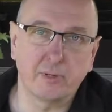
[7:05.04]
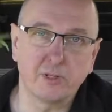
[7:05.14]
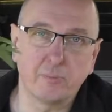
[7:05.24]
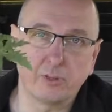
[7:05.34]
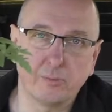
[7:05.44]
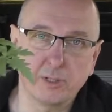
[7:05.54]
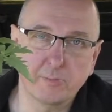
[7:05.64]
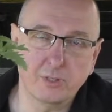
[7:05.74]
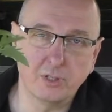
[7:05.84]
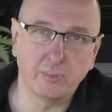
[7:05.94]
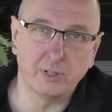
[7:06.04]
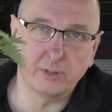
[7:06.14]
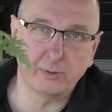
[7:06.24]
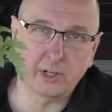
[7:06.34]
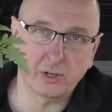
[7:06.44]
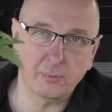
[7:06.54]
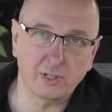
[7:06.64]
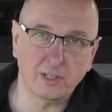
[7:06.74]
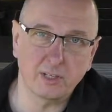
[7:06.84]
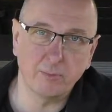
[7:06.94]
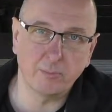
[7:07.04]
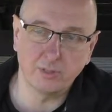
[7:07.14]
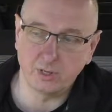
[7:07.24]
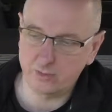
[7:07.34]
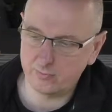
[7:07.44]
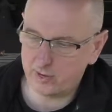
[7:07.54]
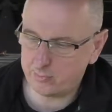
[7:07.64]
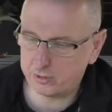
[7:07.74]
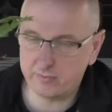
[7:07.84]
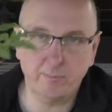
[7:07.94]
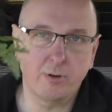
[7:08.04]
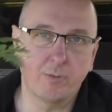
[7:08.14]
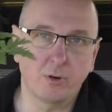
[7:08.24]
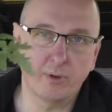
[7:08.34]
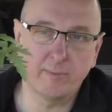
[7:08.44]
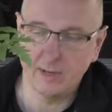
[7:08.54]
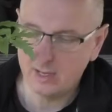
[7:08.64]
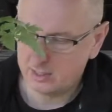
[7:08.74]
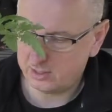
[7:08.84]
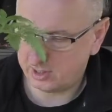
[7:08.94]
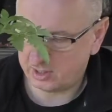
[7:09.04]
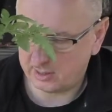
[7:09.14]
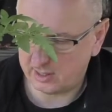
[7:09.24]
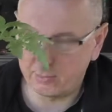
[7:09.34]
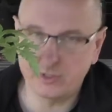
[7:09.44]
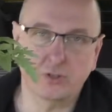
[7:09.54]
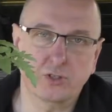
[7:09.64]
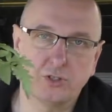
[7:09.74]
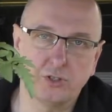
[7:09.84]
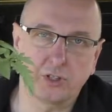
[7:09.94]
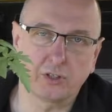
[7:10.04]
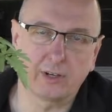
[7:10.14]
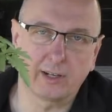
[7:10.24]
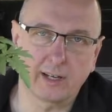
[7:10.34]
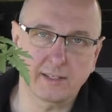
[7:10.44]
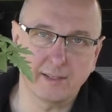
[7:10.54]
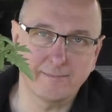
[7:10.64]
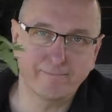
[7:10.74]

macie podobne sposoby na rozmnażanie pomidorów, albo czy Wam pomogłem i dzięki temu zaoszczędzicie trochę kasy.